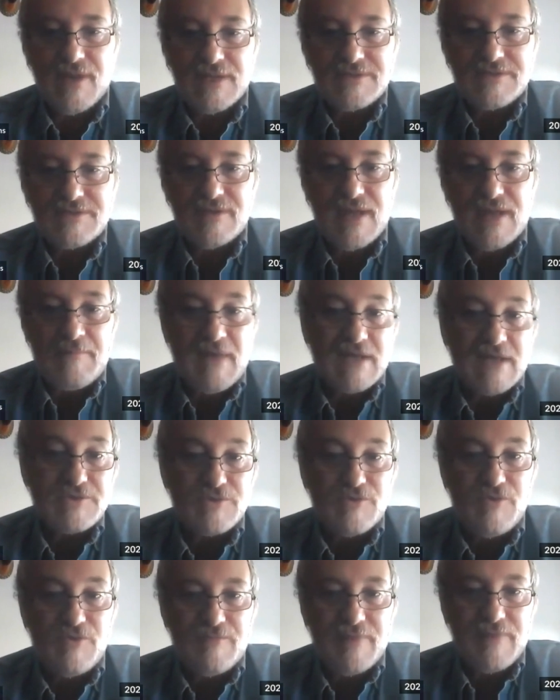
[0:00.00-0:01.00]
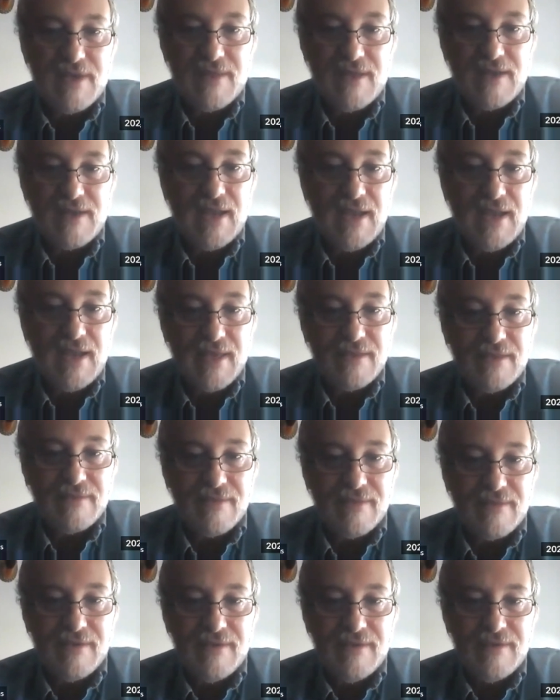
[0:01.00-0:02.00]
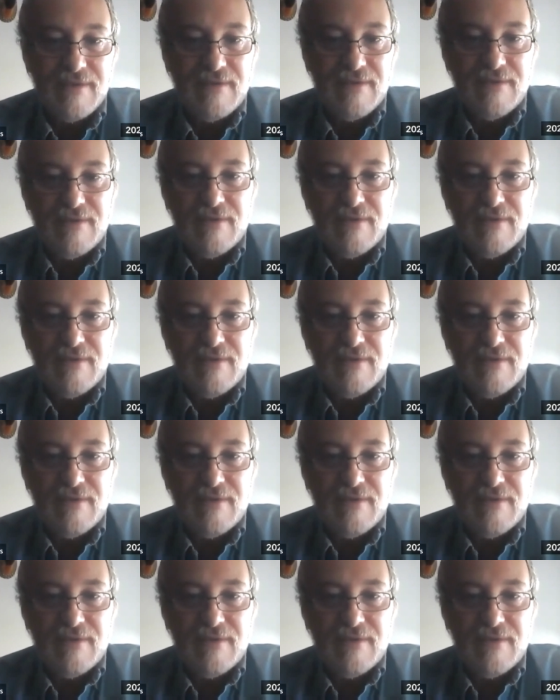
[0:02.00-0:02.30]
una zona más húmeda en el este,